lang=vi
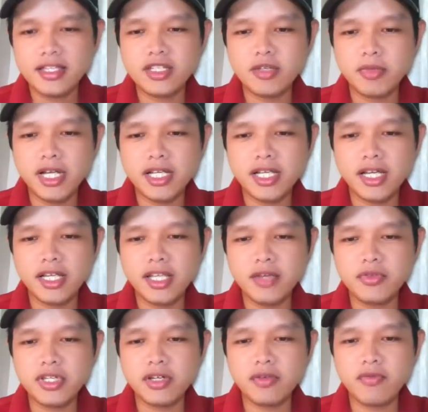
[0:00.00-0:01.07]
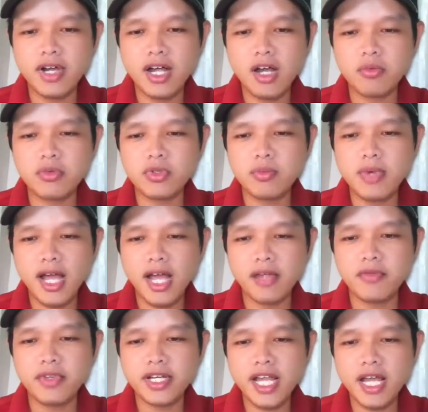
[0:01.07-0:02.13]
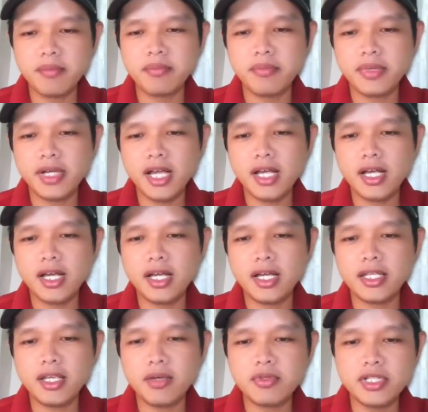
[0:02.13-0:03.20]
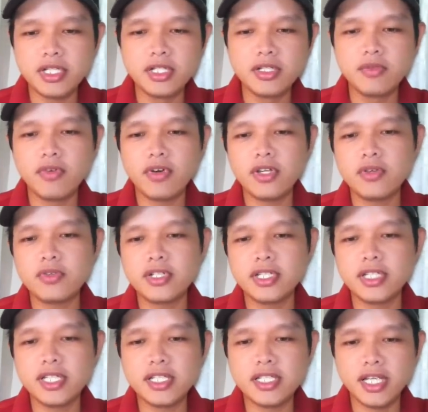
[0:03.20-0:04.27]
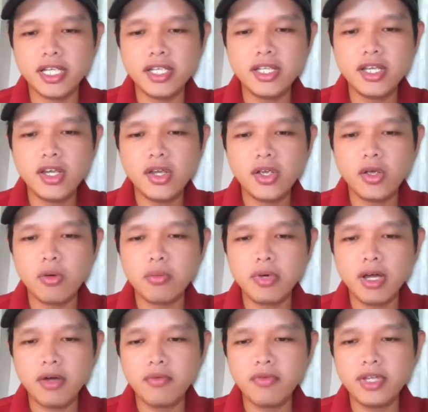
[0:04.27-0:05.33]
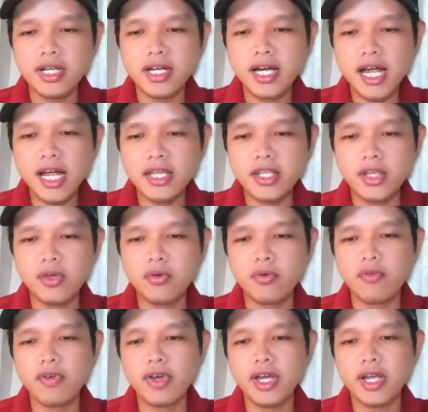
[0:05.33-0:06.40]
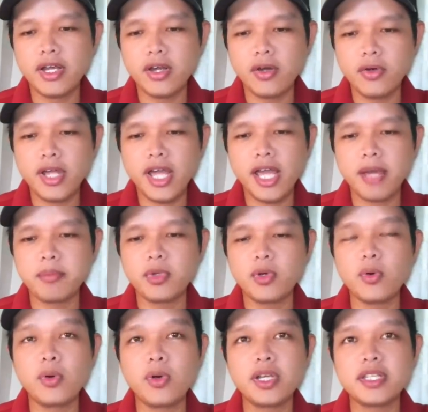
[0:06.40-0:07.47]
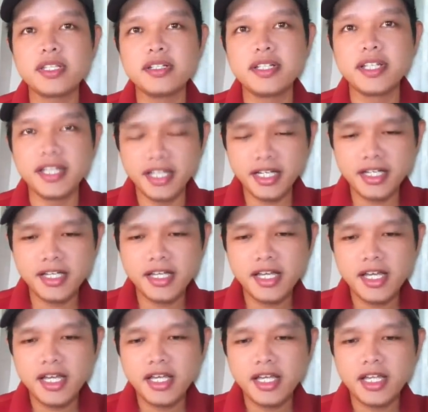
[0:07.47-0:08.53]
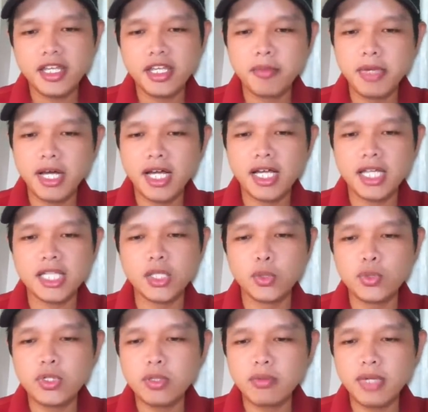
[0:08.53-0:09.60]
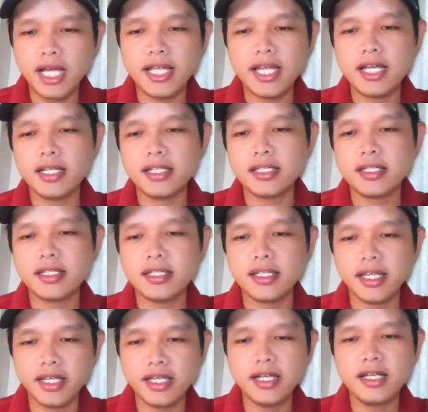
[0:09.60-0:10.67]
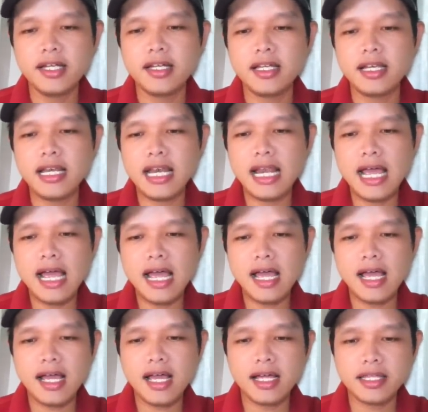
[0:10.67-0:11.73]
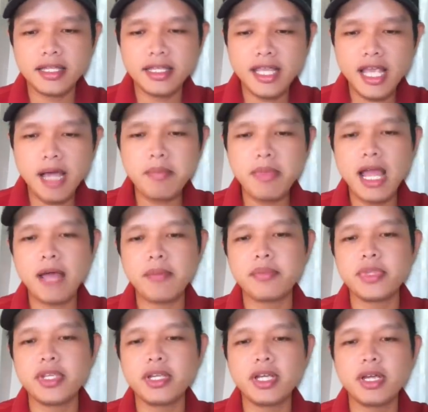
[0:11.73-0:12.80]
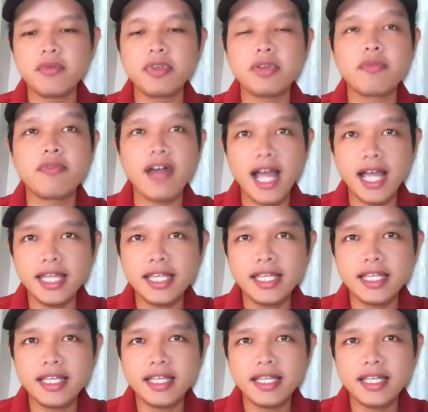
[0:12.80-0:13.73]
Trong các giáo trình văn học trung đại Việt Nam, các giáo sư, phó giáo sư, tiến sĩ cũng đã viết khá nhiều về nội hàm của cái chữ nghĩa. Nhưng mà tự trung lại á, nghĩa là dám làm những cái việc phải.